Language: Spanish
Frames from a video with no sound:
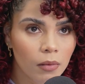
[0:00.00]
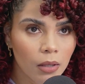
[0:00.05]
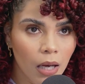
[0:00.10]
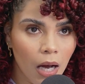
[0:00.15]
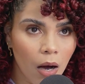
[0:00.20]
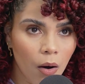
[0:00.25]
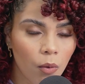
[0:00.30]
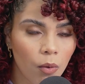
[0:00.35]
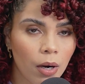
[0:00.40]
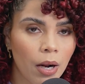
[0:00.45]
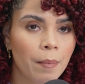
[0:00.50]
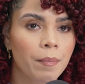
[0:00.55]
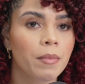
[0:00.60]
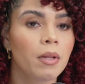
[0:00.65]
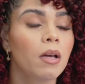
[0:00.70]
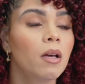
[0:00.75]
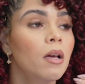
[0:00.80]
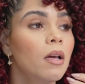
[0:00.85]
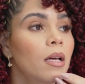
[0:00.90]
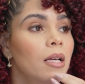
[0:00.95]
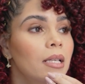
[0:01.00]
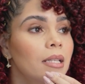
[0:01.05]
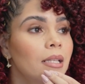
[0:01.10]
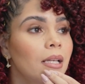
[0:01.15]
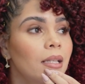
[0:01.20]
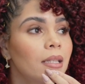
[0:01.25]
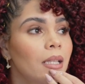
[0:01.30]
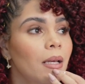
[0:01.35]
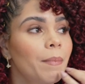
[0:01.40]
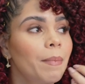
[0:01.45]
Ahora, si
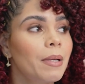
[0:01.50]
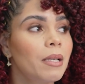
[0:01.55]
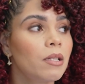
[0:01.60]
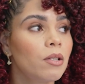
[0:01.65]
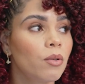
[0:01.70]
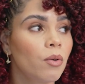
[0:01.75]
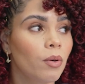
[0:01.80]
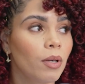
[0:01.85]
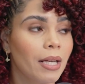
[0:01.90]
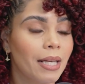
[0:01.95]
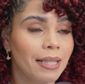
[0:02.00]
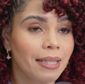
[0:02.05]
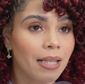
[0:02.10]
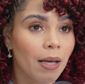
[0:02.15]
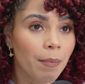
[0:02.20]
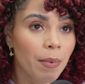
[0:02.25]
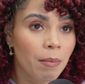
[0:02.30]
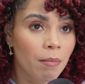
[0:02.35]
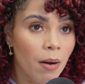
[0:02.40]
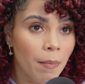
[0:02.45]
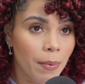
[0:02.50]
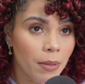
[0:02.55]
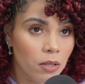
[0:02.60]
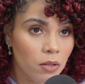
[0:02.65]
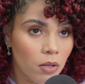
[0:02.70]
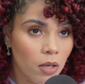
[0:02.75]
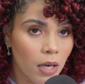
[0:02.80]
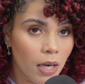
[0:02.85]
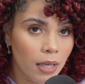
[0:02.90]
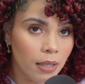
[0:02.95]
esta persona, esta misma
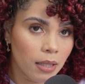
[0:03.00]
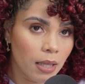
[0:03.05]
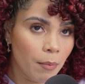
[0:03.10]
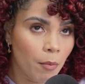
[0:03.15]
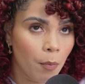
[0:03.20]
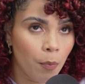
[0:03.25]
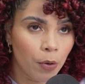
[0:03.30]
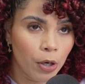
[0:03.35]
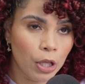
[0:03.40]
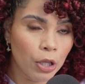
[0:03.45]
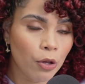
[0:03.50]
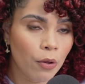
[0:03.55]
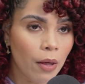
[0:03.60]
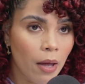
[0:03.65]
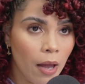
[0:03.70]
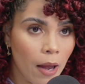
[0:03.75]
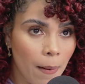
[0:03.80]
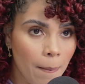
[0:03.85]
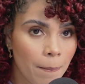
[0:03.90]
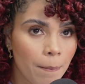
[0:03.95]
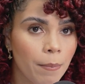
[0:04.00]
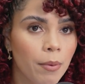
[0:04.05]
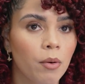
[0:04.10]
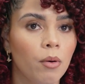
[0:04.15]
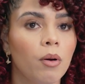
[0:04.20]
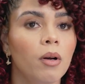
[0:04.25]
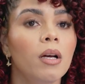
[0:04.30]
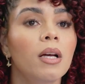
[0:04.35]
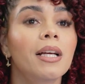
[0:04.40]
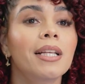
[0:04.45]
persona que estamos poniendo de
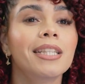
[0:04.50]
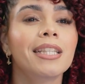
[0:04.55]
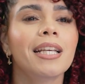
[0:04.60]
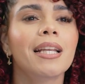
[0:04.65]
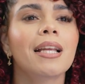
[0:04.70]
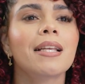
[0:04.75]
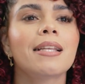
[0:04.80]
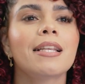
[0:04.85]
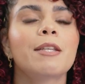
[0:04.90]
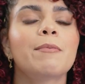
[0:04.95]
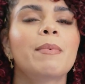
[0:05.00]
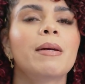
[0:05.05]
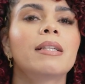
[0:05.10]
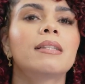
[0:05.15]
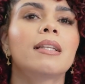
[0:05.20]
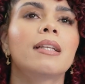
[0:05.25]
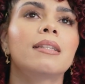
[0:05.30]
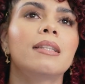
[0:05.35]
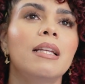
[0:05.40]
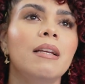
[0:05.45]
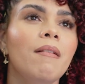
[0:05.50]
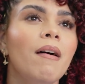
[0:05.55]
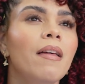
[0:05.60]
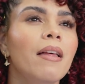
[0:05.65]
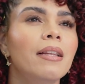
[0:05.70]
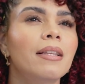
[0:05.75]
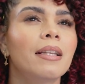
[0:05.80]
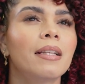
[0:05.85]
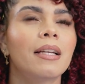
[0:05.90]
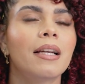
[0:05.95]
ejemplo, tiene esa expectativa
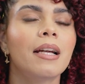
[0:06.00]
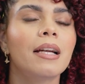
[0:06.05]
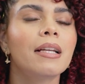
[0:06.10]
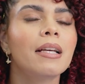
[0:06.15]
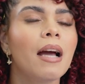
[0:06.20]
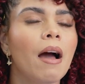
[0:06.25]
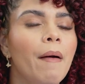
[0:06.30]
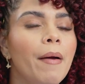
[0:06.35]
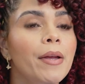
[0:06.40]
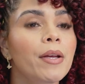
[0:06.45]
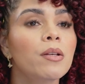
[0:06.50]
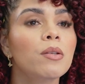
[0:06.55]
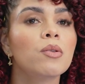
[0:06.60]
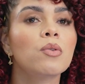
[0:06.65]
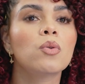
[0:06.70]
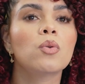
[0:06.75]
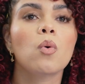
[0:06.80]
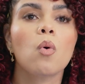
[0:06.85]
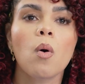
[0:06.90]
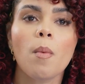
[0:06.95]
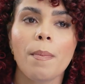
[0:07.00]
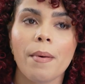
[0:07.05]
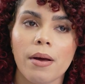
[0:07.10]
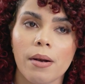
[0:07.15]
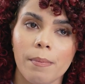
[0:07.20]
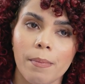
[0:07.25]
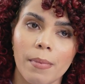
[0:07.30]
de tener el cabello súper